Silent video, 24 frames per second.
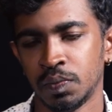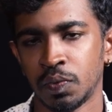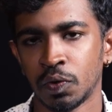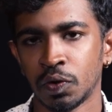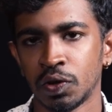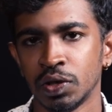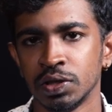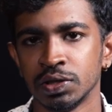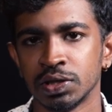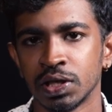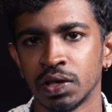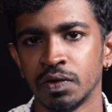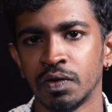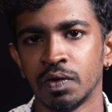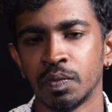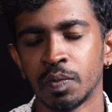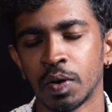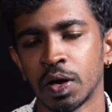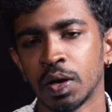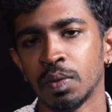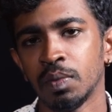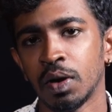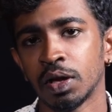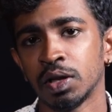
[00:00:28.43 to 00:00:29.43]
பொன்னியின் செல்வன்
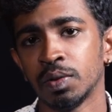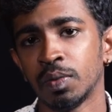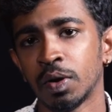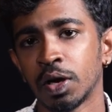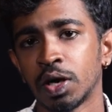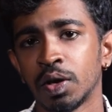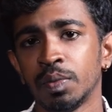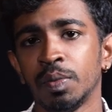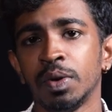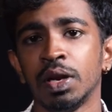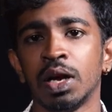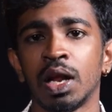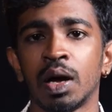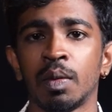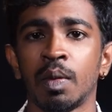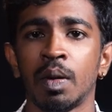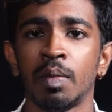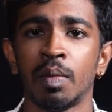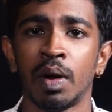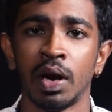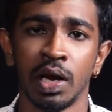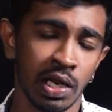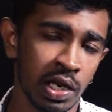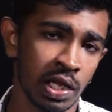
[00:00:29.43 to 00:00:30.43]
படம் அது மட்டும்
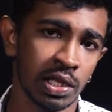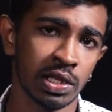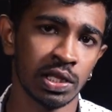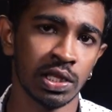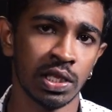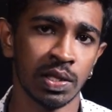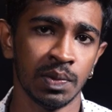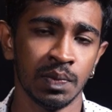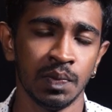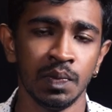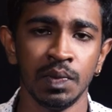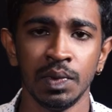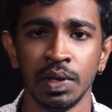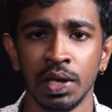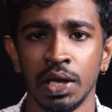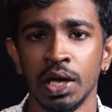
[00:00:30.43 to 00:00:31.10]
இல்லாமல் மணிரத்னம்